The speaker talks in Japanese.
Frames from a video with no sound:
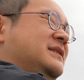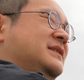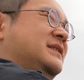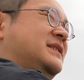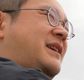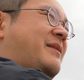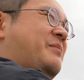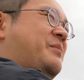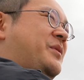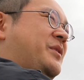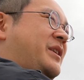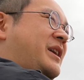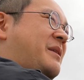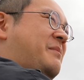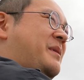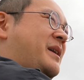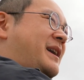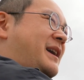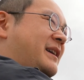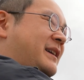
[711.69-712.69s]
散歩にあ
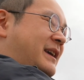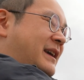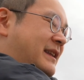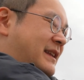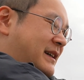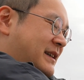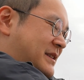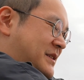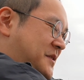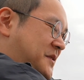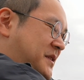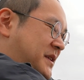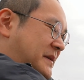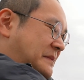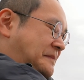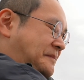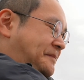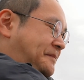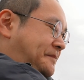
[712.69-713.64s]
んま関係ないですよね。